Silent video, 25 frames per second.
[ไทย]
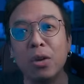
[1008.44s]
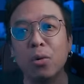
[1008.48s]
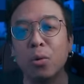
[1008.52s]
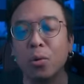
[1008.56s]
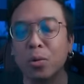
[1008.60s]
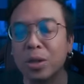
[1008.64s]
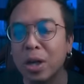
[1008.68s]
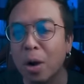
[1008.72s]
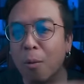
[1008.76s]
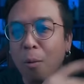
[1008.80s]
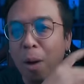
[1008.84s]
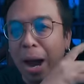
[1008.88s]
อยู่
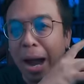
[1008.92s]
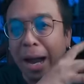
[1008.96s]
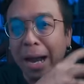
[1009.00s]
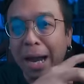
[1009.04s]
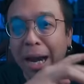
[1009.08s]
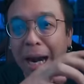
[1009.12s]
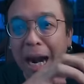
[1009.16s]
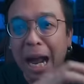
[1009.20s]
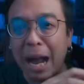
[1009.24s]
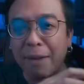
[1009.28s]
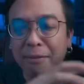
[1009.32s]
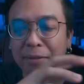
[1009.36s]
จังหวะ
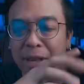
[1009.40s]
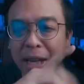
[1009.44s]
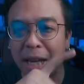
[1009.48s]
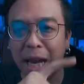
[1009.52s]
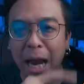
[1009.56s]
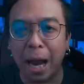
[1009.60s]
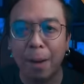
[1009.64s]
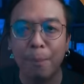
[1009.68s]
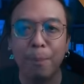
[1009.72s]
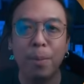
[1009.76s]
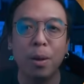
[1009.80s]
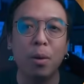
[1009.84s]
กราฟใน
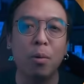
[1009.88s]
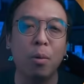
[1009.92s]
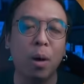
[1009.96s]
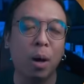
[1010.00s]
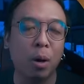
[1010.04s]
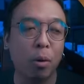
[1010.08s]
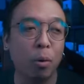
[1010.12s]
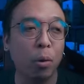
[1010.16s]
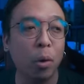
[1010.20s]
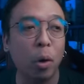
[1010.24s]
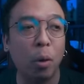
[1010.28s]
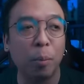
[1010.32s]
การบิวอะ
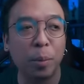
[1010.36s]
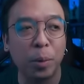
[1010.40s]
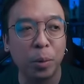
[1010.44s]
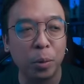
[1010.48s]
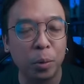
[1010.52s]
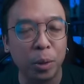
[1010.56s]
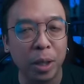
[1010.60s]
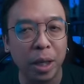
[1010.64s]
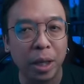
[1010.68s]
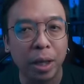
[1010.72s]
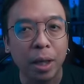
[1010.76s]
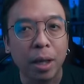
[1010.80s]
คุณลองไปดู
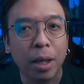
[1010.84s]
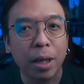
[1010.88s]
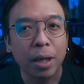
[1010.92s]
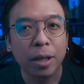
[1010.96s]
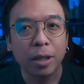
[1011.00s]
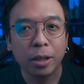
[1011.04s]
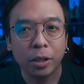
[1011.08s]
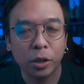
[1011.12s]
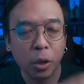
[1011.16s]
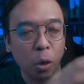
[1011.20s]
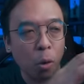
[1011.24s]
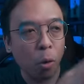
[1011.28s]
ดิ
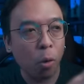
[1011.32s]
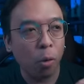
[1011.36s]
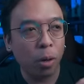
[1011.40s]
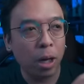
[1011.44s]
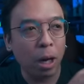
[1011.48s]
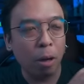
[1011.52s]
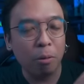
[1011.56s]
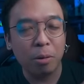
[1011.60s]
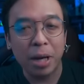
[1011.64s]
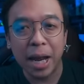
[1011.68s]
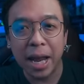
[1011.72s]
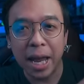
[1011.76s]
โช
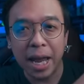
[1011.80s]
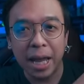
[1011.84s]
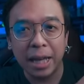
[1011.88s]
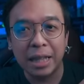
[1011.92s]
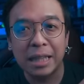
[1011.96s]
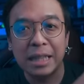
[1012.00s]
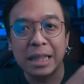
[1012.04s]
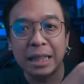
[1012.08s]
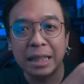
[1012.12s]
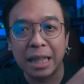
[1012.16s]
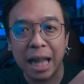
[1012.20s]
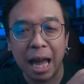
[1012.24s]
เราได้เห็น
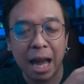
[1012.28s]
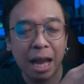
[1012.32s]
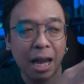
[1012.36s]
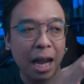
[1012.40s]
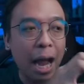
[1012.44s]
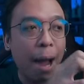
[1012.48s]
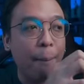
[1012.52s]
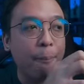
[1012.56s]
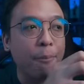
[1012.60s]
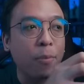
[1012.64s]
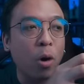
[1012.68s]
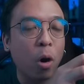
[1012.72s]
ชะตา
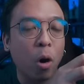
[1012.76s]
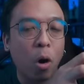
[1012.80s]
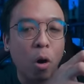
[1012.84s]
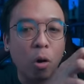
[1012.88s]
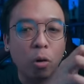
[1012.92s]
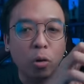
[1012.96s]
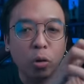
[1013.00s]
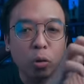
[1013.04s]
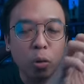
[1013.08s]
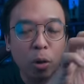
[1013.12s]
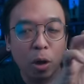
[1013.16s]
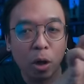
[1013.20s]
กรรมของ
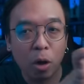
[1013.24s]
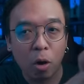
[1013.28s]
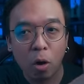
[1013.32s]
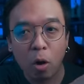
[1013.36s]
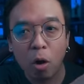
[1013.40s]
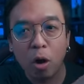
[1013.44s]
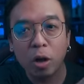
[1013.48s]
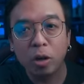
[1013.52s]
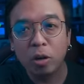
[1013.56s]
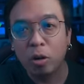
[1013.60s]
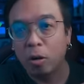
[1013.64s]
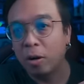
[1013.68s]
ตัวละค
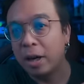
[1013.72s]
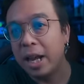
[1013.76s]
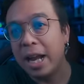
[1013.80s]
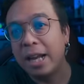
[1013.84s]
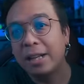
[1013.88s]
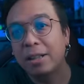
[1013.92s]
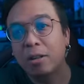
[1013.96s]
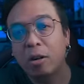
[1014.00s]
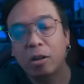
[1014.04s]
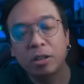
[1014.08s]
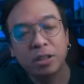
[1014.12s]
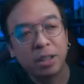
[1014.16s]
รของแอ
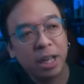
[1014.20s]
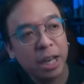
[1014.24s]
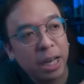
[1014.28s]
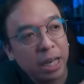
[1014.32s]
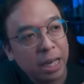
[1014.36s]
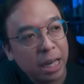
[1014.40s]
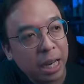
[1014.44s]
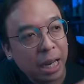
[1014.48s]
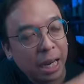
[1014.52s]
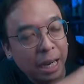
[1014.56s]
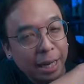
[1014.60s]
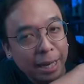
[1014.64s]
นกอสลิง
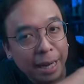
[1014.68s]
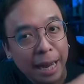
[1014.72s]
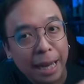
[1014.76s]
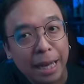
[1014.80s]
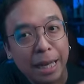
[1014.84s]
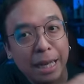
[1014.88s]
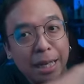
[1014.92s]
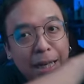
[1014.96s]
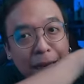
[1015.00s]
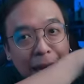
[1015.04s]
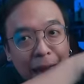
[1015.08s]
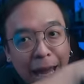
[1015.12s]
เนี่ยได้
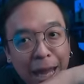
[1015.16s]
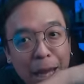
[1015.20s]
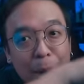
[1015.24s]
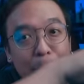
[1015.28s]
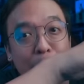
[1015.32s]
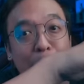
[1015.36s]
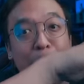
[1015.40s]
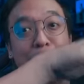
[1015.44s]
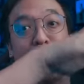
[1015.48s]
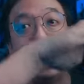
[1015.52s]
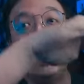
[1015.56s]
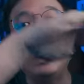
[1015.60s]
ไหล
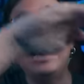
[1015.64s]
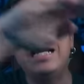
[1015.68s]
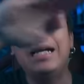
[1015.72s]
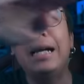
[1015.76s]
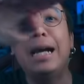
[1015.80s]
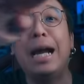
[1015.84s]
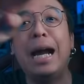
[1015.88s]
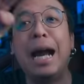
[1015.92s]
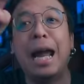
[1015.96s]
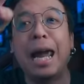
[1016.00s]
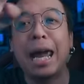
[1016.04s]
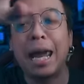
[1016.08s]
ไป
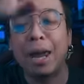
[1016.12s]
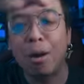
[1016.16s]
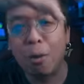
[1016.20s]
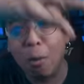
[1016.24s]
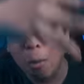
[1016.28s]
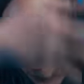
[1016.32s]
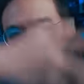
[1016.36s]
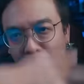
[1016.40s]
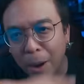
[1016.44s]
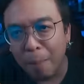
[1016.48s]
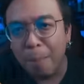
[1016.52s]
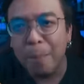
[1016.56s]
เรื่อยๆห
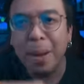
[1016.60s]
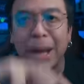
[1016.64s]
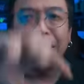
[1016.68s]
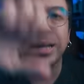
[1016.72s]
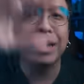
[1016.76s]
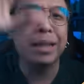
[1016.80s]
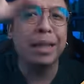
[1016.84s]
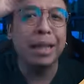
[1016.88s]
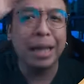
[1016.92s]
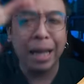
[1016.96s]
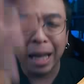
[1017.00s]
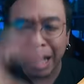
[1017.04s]
กคอมเมน
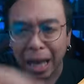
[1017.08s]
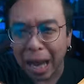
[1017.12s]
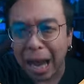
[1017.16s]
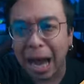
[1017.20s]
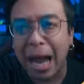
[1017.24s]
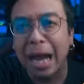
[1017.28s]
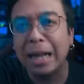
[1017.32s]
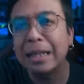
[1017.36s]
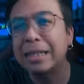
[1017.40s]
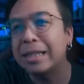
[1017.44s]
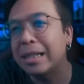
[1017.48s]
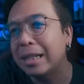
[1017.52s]
ต์ตีลัง
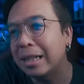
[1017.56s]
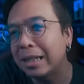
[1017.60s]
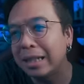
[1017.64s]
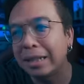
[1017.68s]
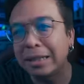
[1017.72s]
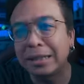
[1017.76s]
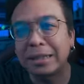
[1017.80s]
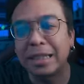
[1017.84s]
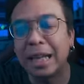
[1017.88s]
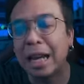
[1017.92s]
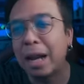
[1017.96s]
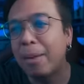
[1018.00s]
กาเจอ
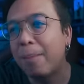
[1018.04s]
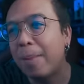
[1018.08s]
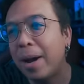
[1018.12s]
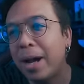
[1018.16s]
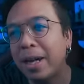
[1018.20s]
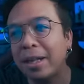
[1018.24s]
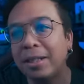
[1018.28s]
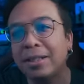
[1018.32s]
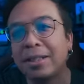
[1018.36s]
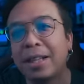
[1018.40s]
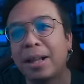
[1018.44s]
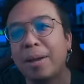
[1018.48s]
สารพั
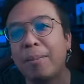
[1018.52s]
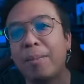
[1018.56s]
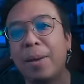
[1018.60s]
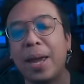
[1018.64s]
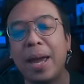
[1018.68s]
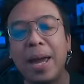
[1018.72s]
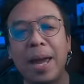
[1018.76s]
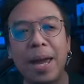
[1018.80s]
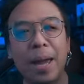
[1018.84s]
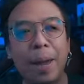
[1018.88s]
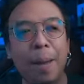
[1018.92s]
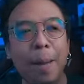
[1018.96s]
ดสารเพ
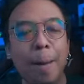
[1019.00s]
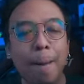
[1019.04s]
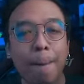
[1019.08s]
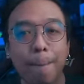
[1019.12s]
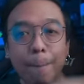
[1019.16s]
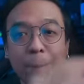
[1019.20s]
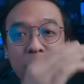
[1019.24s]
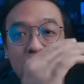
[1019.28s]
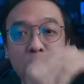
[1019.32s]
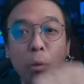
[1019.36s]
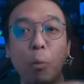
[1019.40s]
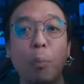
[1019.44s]

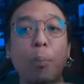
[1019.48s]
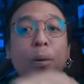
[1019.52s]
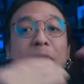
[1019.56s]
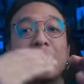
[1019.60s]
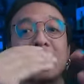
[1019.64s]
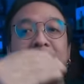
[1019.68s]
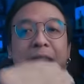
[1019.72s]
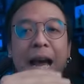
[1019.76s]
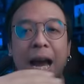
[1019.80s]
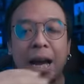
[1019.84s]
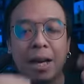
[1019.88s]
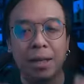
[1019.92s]
มีอุป
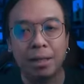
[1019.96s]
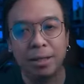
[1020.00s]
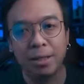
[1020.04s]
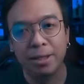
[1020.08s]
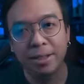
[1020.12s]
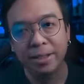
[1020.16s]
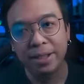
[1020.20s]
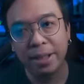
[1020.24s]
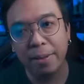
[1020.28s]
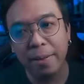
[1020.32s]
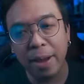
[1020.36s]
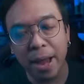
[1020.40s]
สรรค
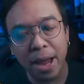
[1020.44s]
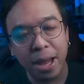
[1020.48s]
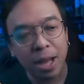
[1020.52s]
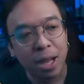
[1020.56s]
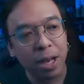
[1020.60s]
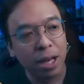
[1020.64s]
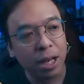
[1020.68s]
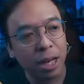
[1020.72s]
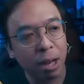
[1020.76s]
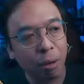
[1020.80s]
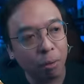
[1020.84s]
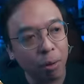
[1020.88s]
ใช่ไหม
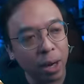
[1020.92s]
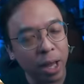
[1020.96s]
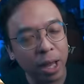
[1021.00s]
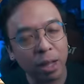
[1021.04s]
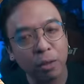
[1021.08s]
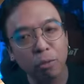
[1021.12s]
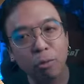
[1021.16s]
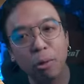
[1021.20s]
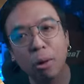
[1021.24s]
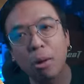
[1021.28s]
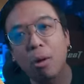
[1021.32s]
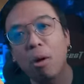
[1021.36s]
เราได้เห็
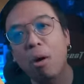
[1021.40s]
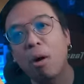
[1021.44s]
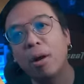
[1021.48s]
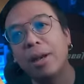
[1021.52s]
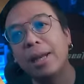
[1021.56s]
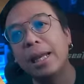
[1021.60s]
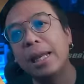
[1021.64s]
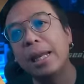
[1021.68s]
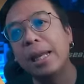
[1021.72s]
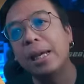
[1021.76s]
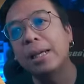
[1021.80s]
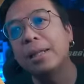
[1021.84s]
นตัวละคร
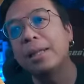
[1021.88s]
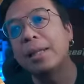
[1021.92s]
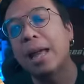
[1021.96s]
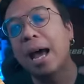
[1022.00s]
นี้เดิน